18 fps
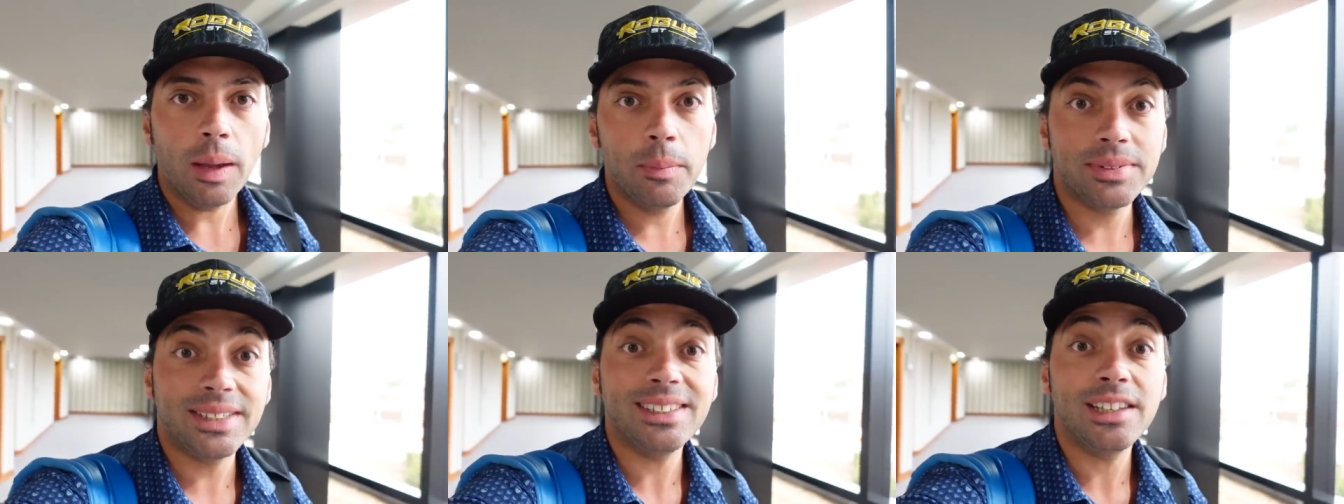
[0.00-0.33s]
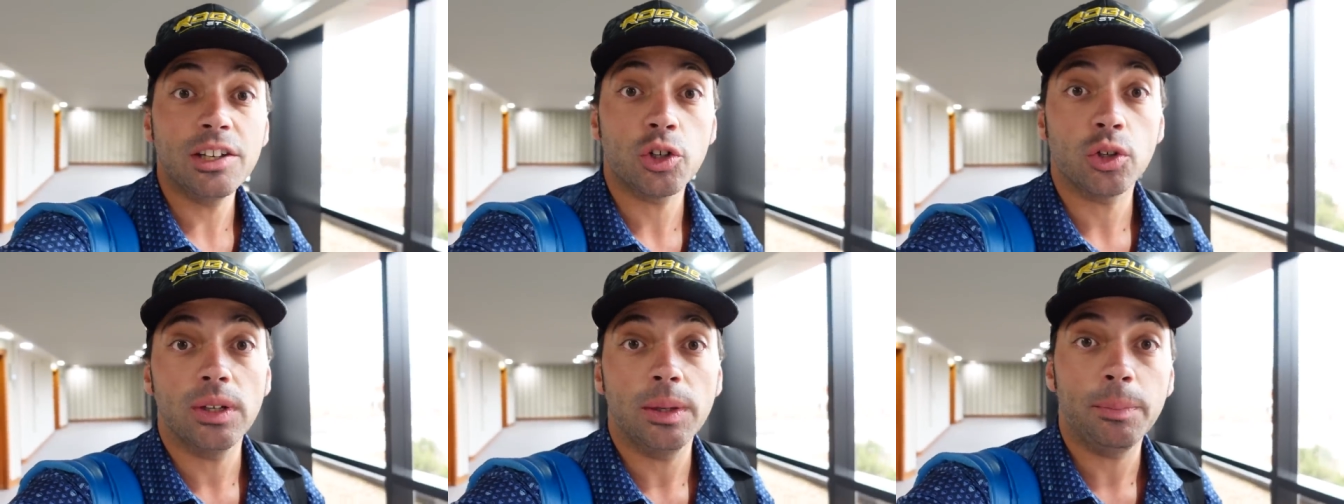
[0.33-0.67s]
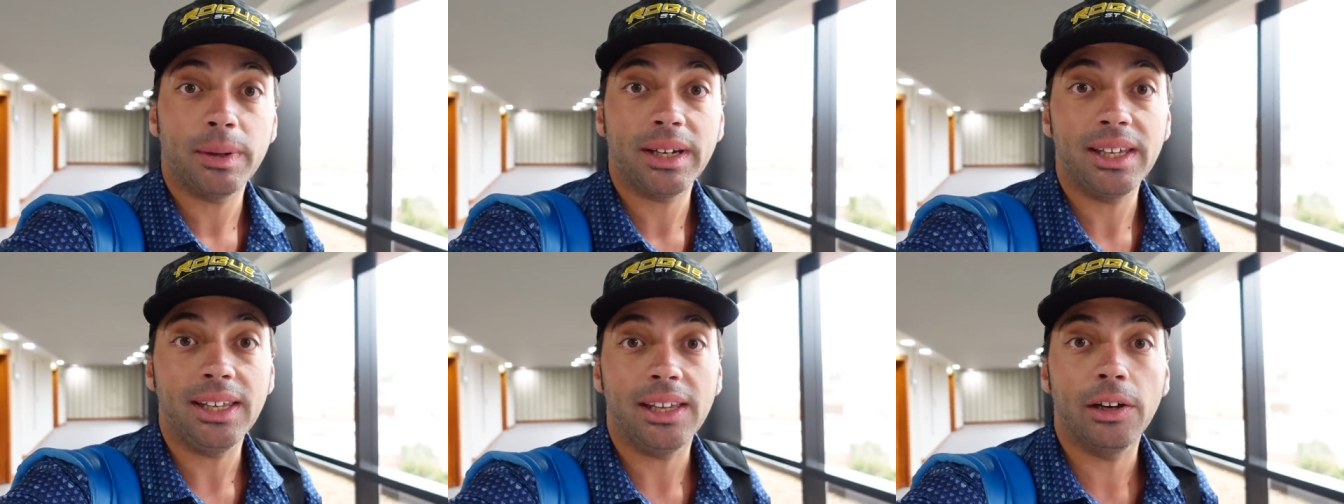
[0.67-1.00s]
Petit déjeuner
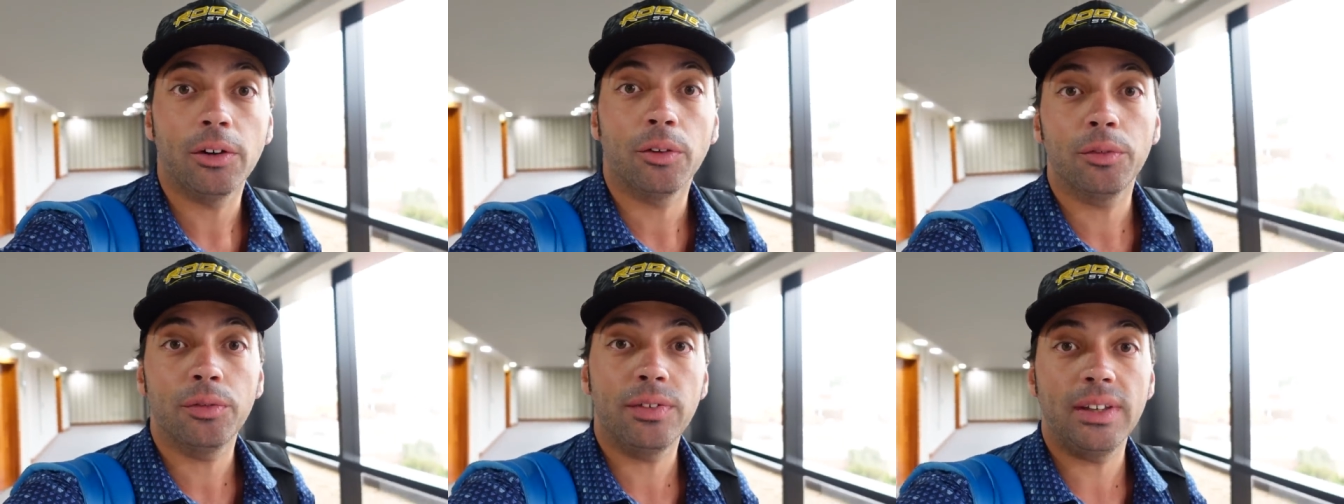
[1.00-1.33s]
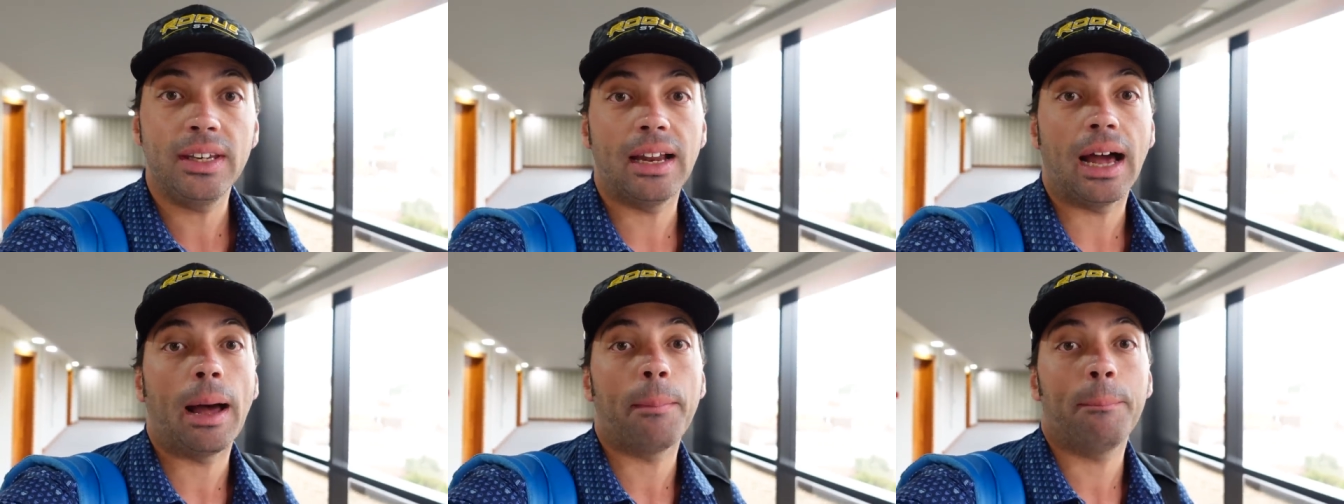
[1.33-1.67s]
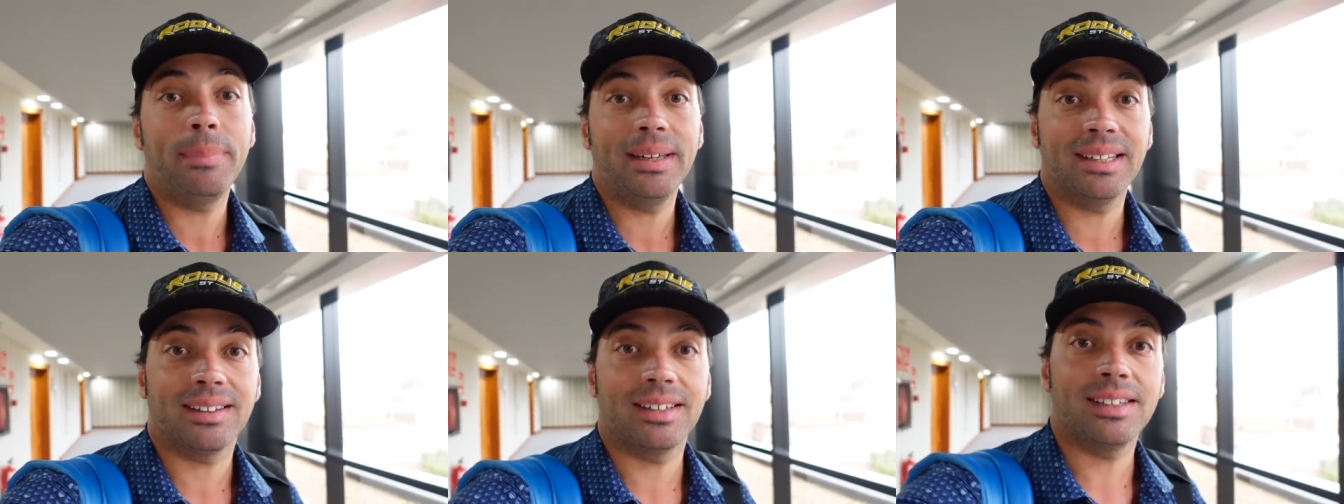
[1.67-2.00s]
pris et on file à
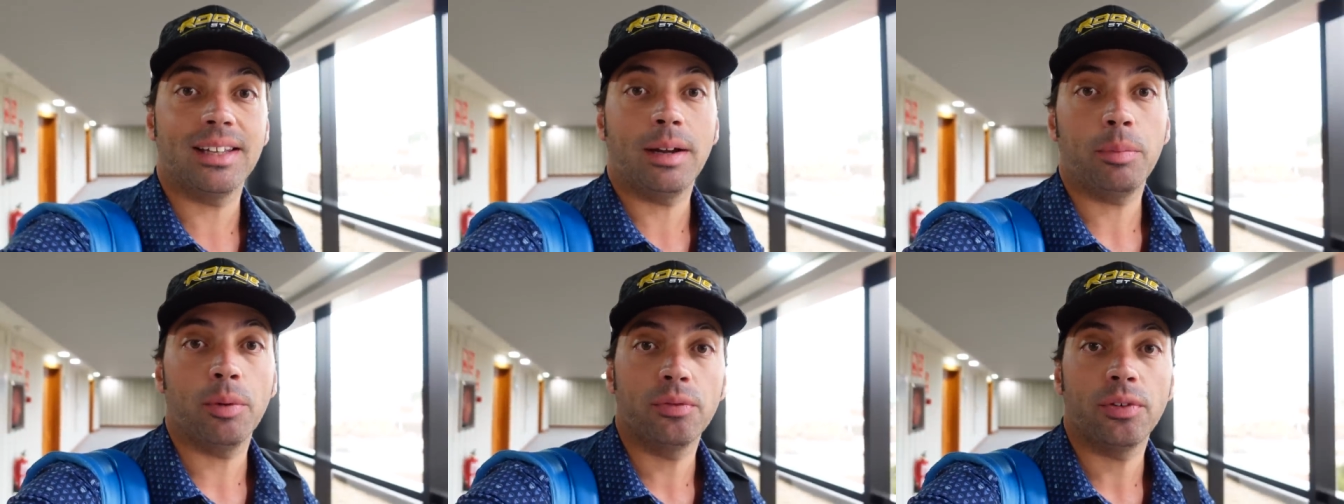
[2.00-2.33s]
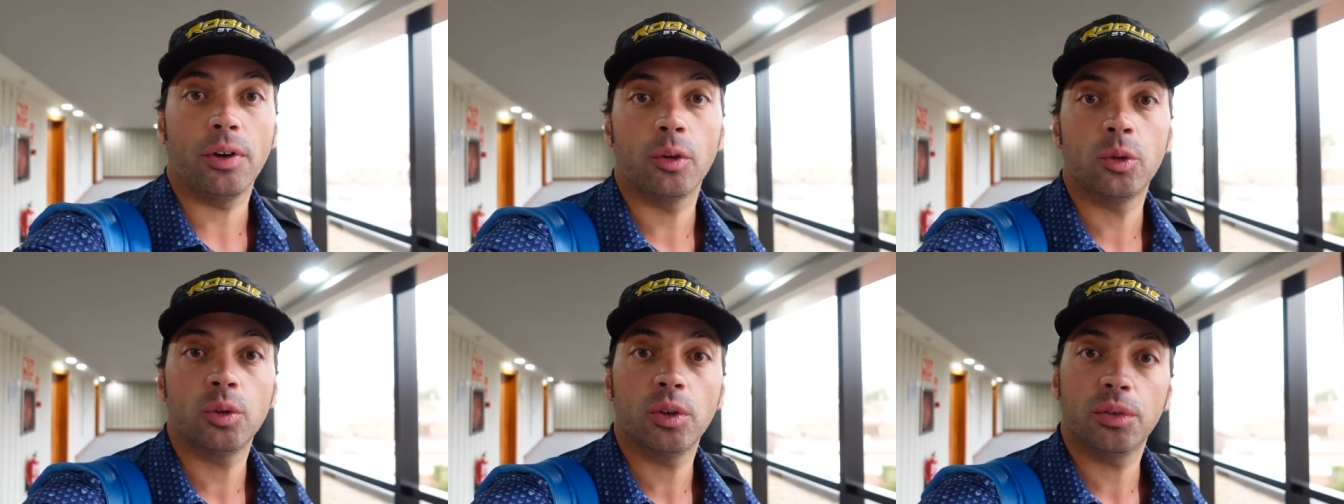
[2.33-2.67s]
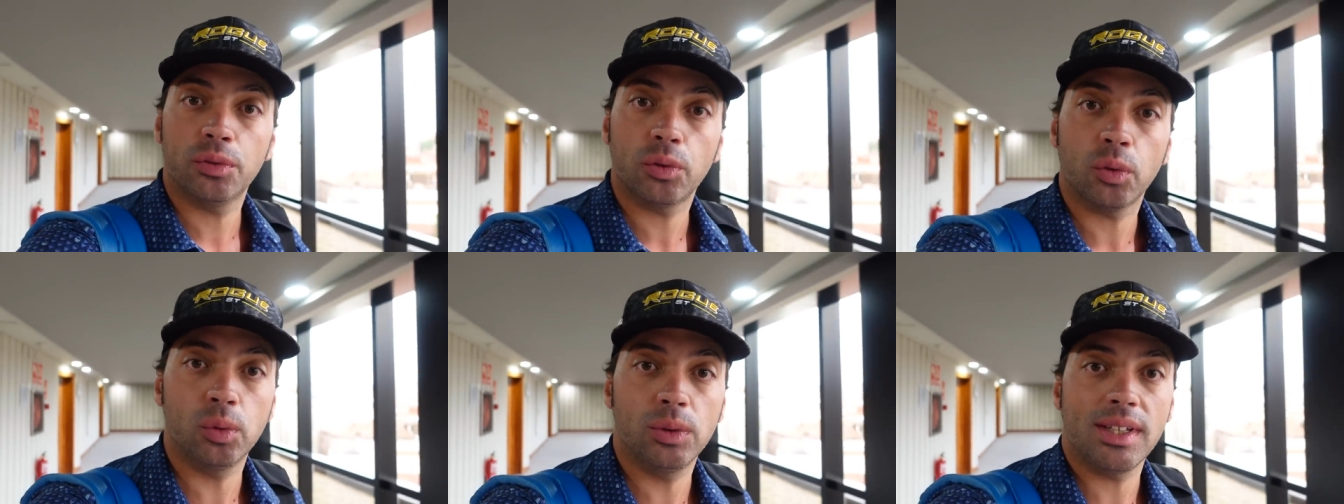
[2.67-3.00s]
Pedreña pour faire le
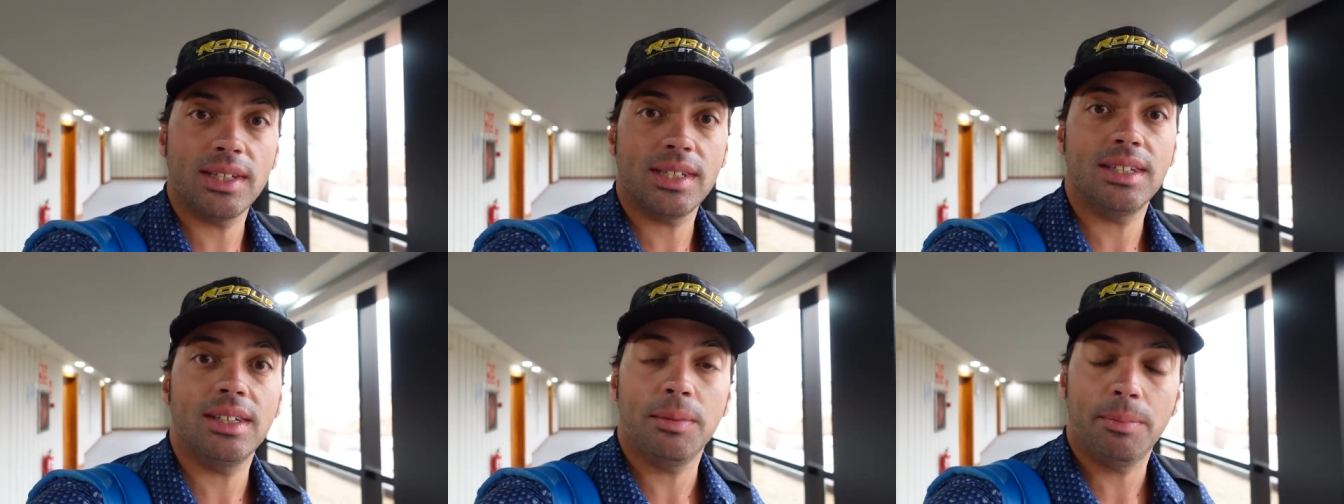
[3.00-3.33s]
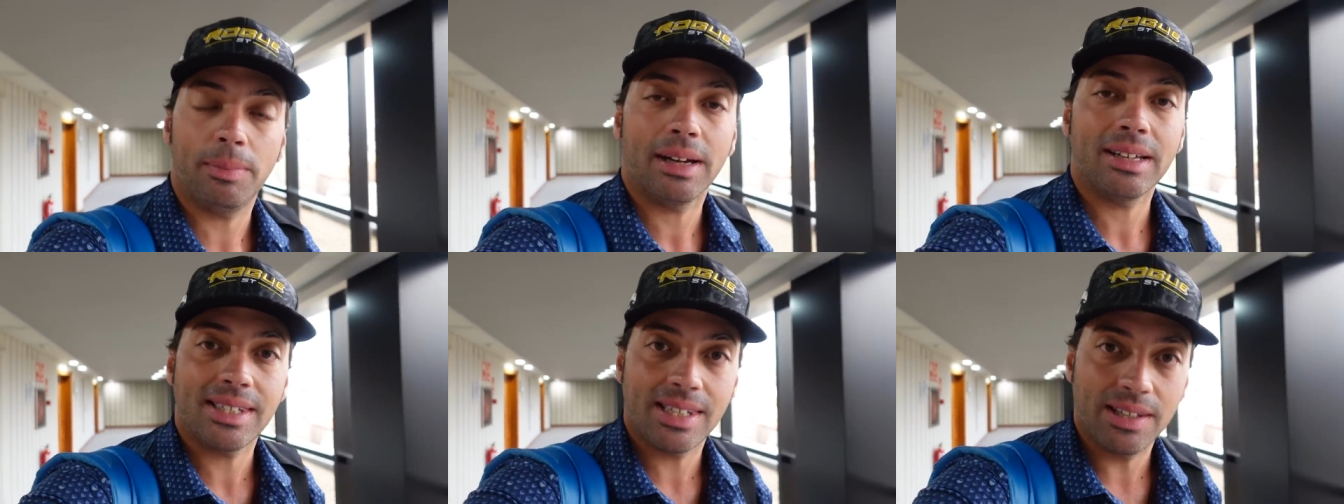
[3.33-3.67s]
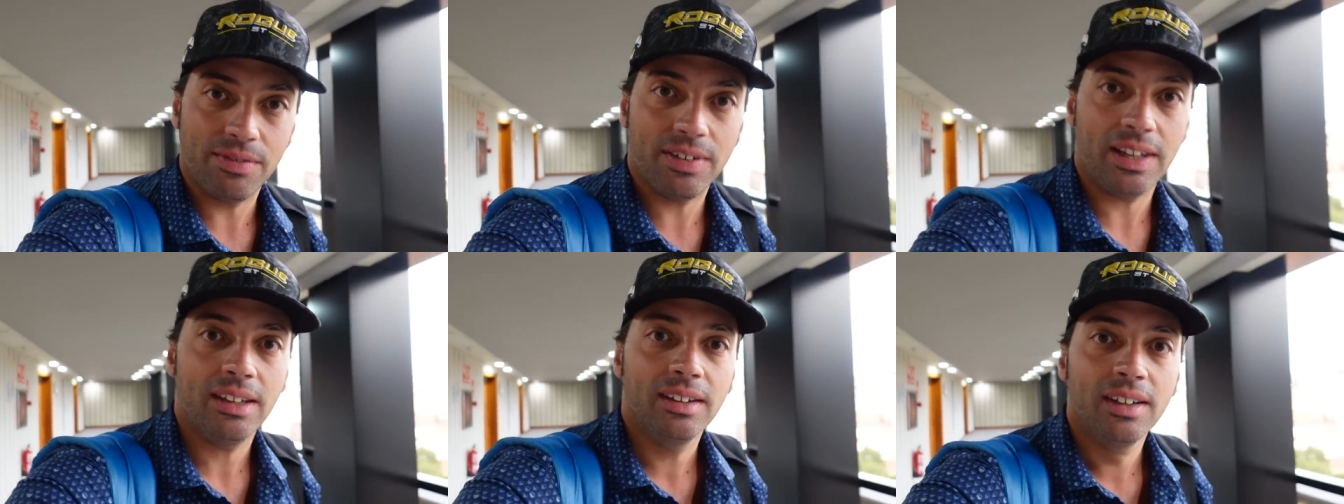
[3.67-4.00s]
9 trous dessiné par
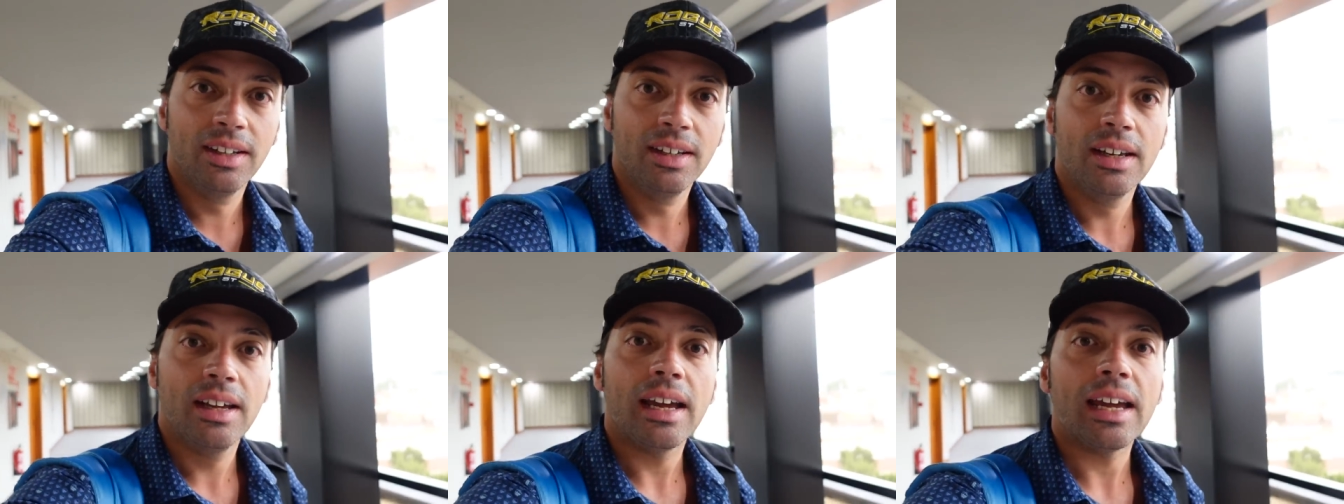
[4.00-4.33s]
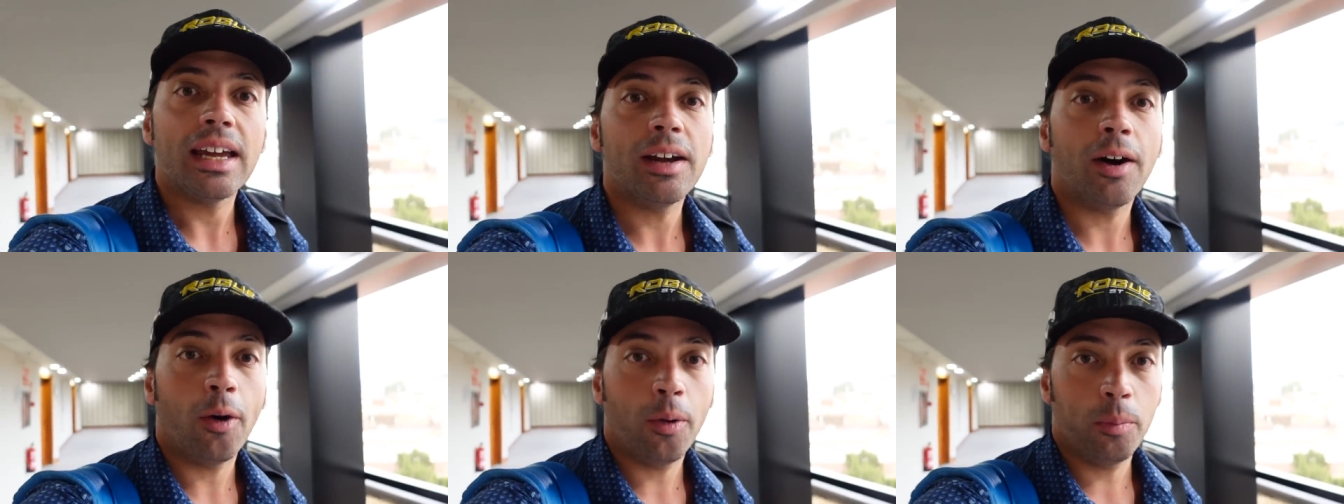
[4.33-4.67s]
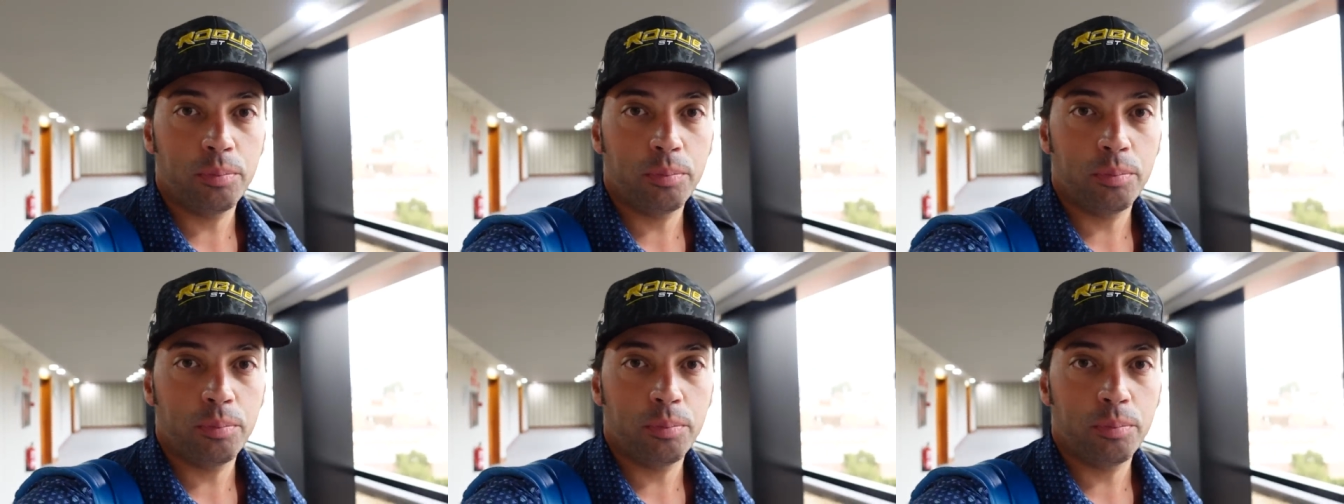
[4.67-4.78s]
CV. Et en